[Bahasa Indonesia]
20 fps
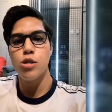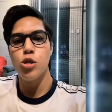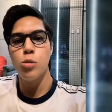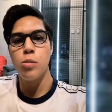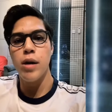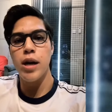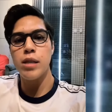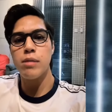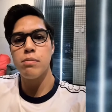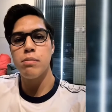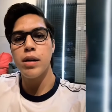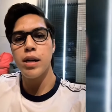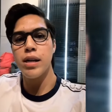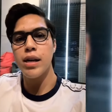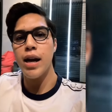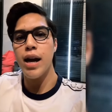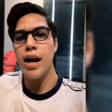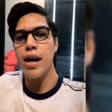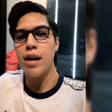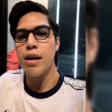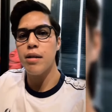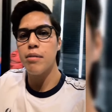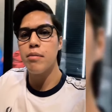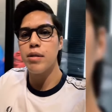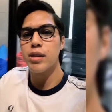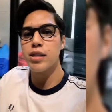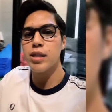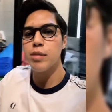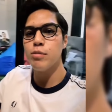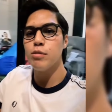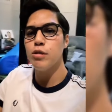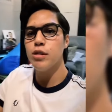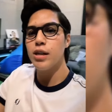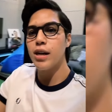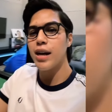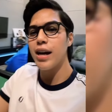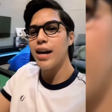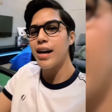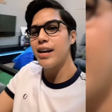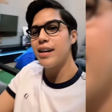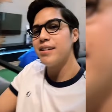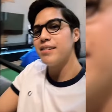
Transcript: Baru-baru ini, Fuji kemudian